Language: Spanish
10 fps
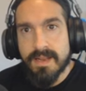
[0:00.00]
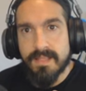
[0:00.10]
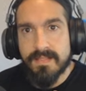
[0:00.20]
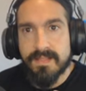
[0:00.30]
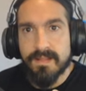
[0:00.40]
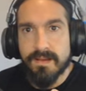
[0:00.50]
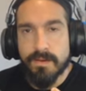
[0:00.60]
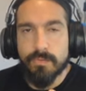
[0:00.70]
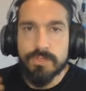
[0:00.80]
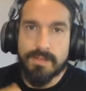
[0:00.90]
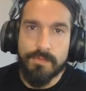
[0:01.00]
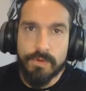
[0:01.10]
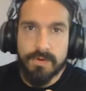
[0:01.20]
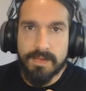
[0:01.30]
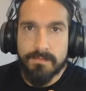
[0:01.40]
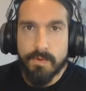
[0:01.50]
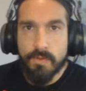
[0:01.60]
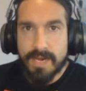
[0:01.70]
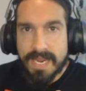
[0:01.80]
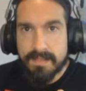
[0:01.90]
que eh, usando el
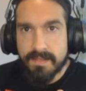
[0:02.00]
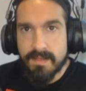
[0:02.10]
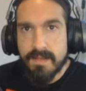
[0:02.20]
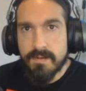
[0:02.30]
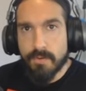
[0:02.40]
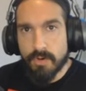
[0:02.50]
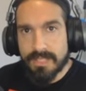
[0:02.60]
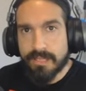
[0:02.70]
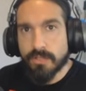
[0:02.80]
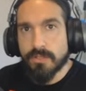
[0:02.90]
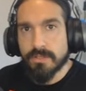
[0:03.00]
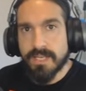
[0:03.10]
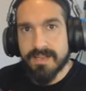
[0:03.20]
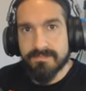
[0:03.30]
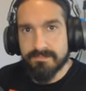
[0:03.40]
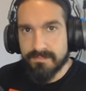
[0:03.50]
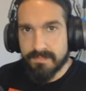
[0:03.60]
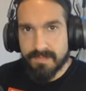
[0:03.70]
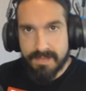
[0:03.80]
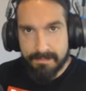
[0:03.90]
modo legacy. Por lo tanto, o sea,
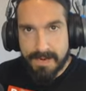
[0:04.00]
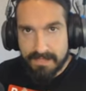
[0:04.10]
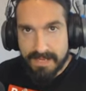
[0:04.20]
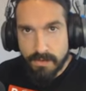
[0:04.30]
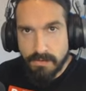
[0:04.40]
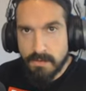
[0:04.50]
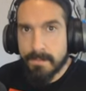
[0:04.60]
Parece que no,